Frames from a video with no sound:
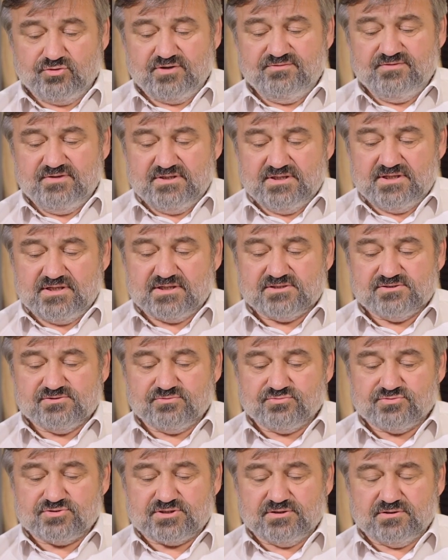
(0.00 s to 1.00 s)
Муравейник
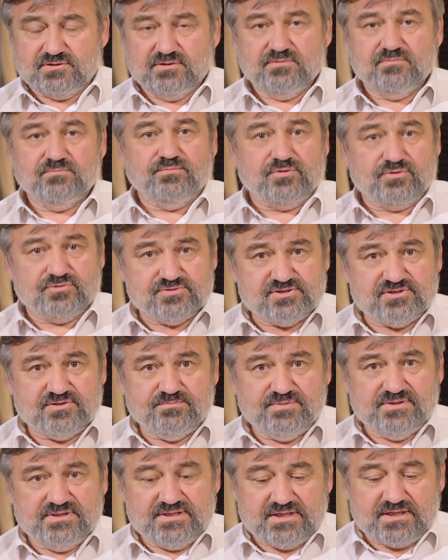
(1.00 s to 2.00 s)
разрушит.
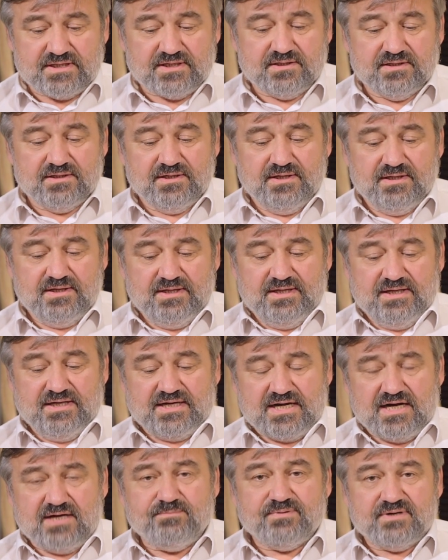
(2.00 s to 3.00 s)
Просто беда.
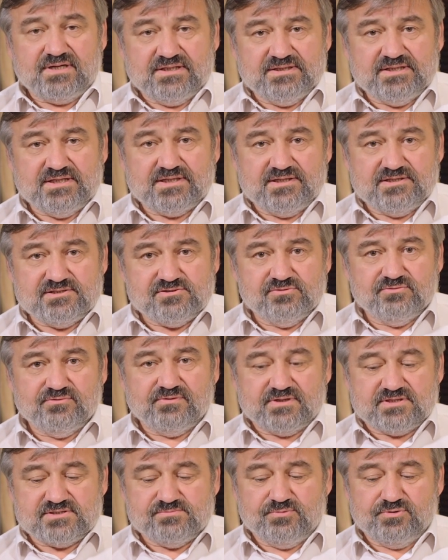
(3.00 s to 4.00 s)
Как прогнать
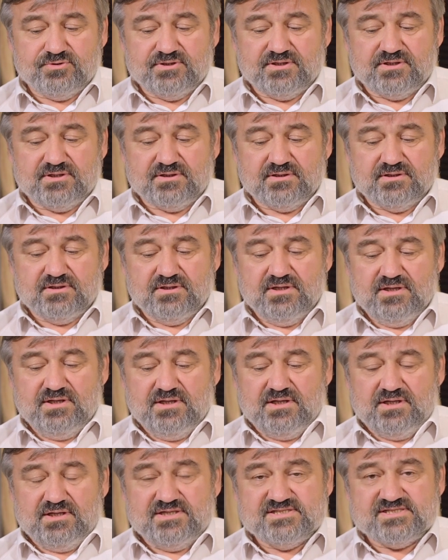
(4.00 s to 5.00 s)
лесного разбойника?
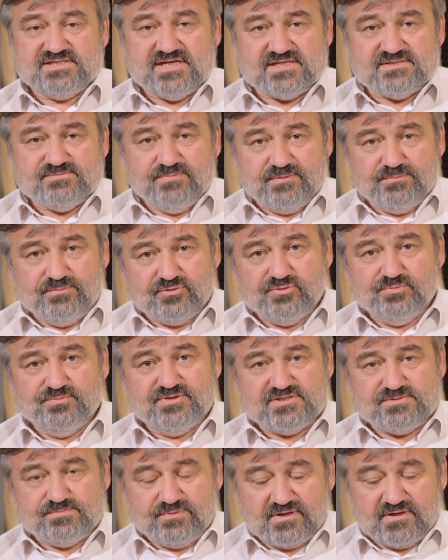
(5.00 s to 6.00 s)
Лиса с
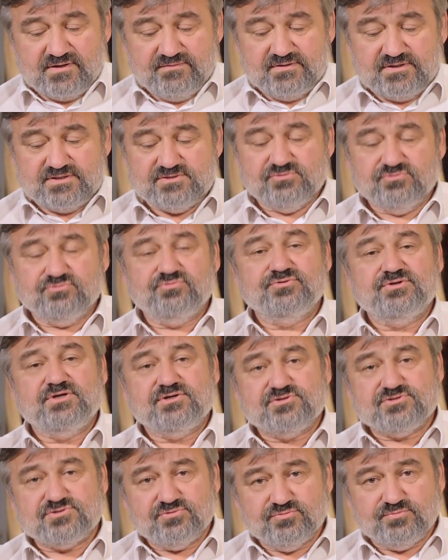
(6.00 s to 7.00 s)
бобром не справились, но
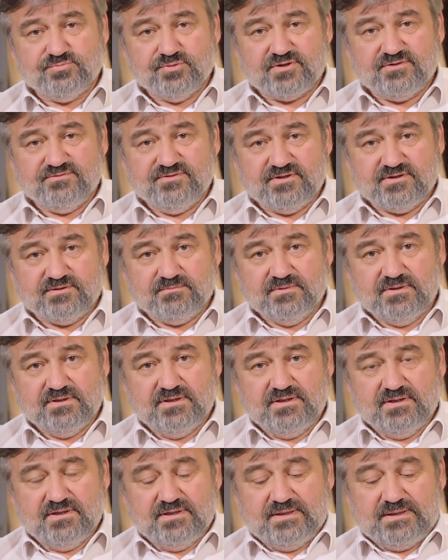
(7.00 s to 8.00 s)
куда уж тут муравья?
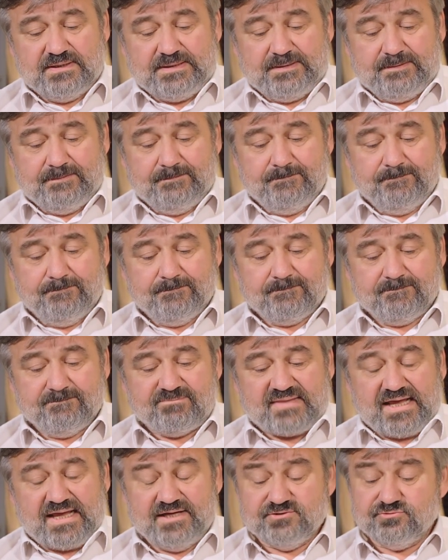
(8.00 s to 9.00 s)

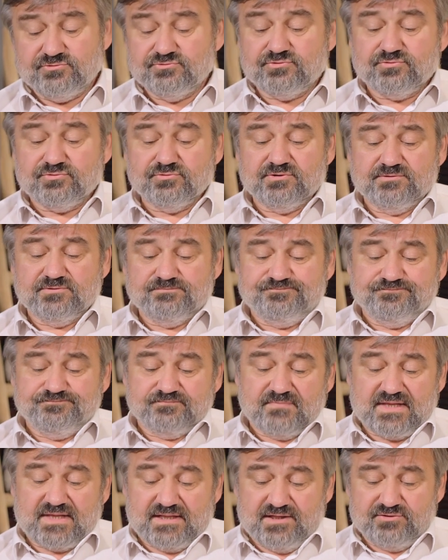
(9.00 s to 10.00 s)
И тут друг.
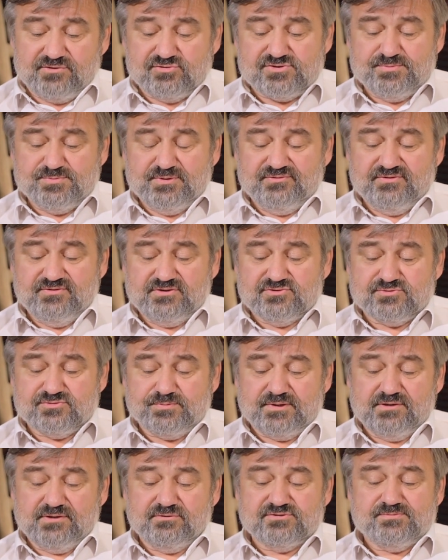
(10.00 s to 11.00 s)
На нос медведю
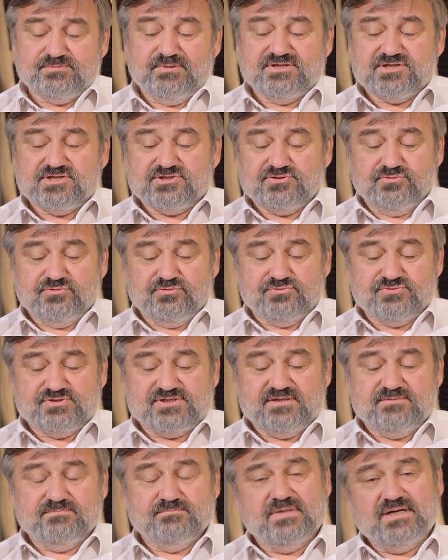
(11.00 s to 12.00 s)
спрыгнул с ближайшего
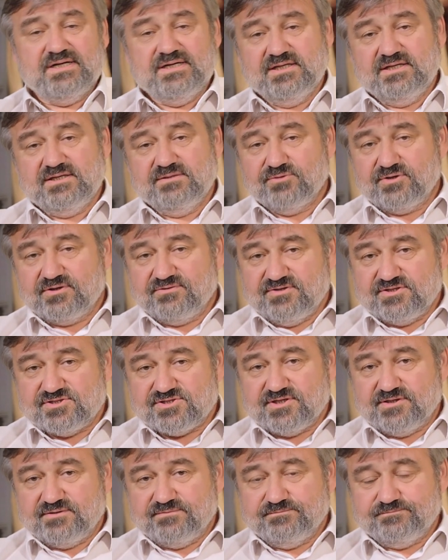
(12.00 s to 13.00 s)
куста маленький
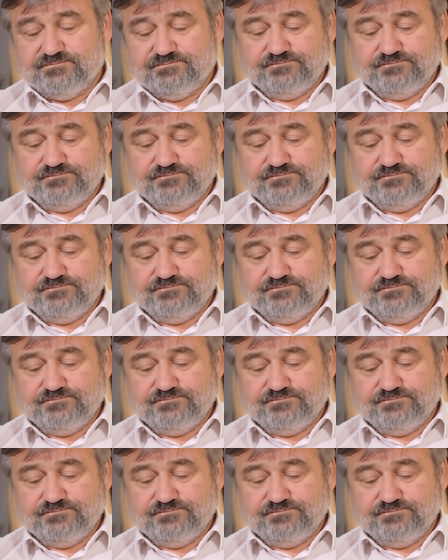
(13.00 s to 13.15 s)
муравьишка.